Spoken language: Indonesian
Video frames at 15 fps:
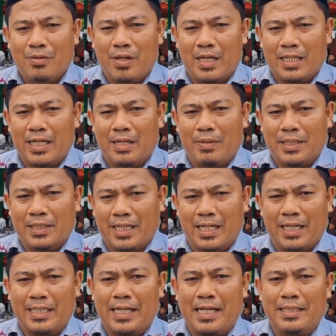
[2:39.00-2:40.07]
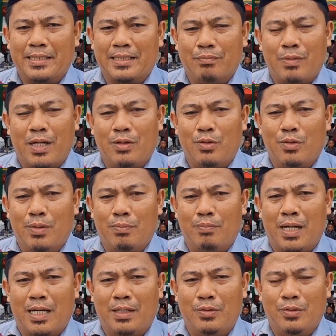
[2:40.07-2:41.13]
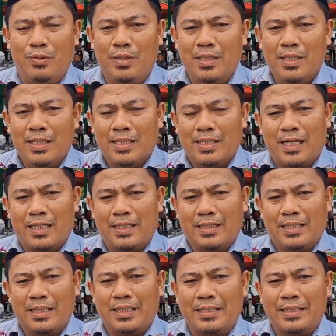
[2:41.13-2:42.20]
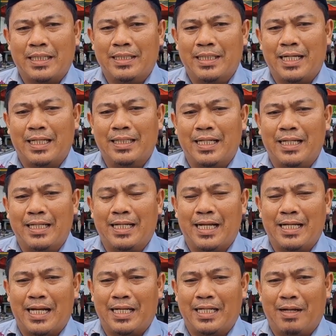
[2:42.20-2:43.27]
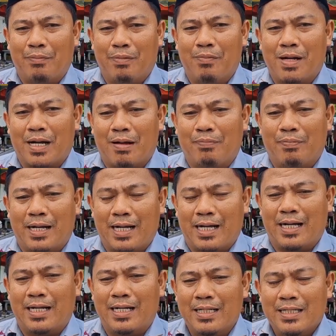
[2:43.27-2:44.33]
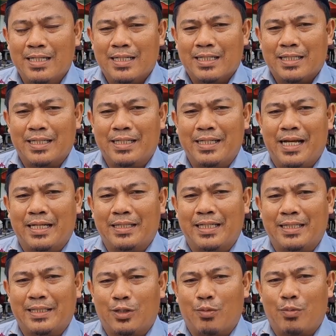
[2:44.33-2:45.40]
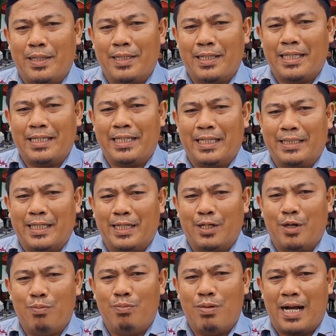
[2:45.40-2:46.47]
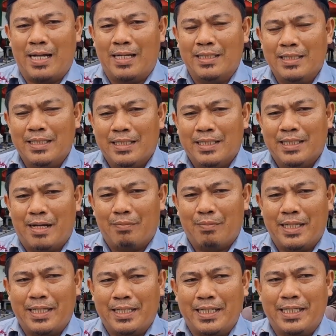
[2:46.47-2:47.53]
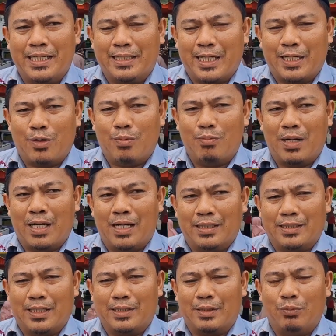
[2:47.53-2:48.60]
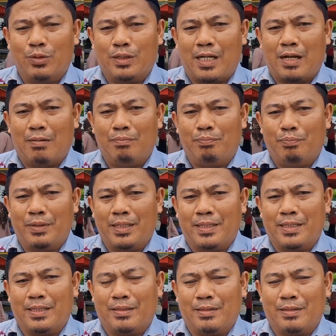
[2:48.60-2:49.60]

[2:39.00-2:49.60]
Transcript: warga masyarakat bahu membahu. Nah, kita saksikan tadi kan ada beberapa kegiatan, terutamanya kegiatan lomba, yang mana kegiatan lomba tersebut hampir